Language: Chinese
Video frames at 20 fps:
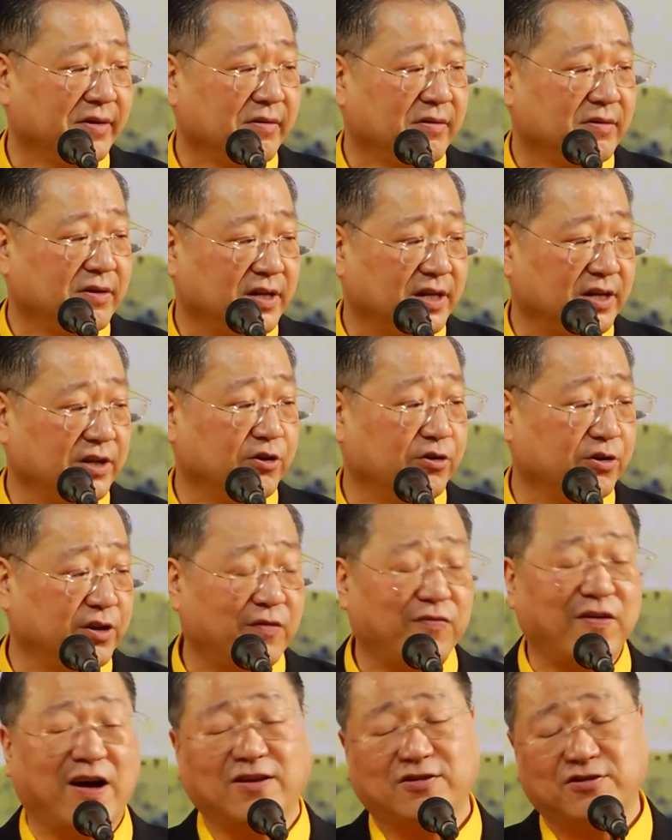啊，有的
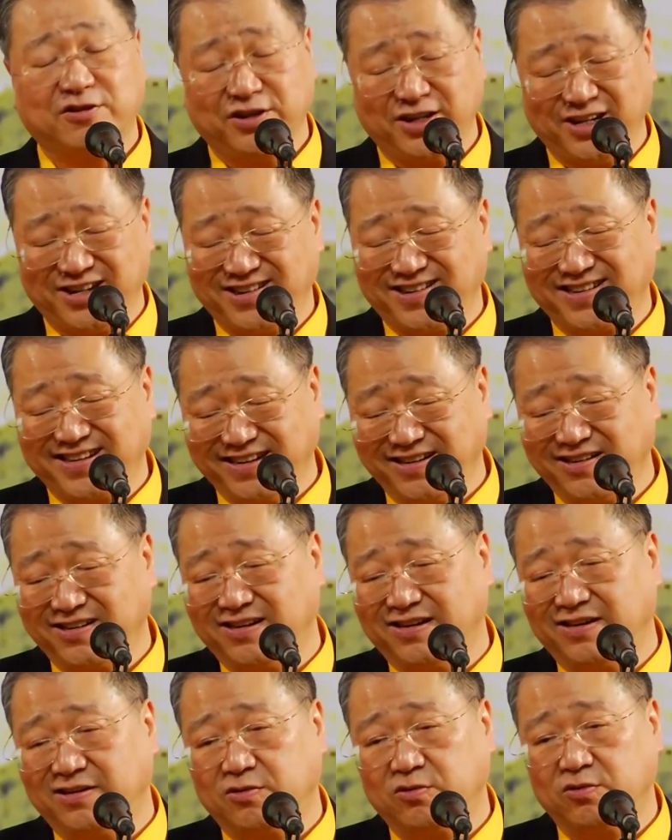法师念得很
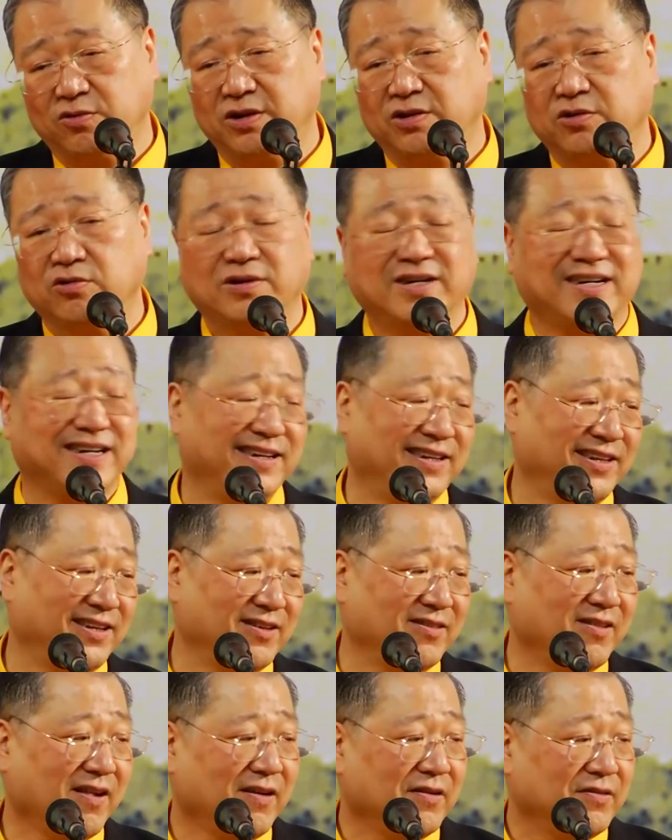好，我都看的。
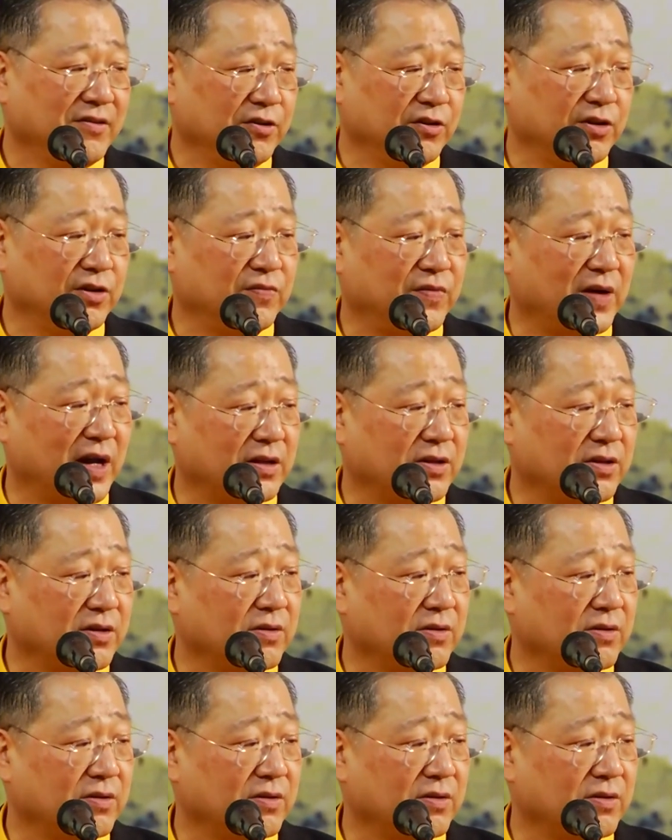有的法师。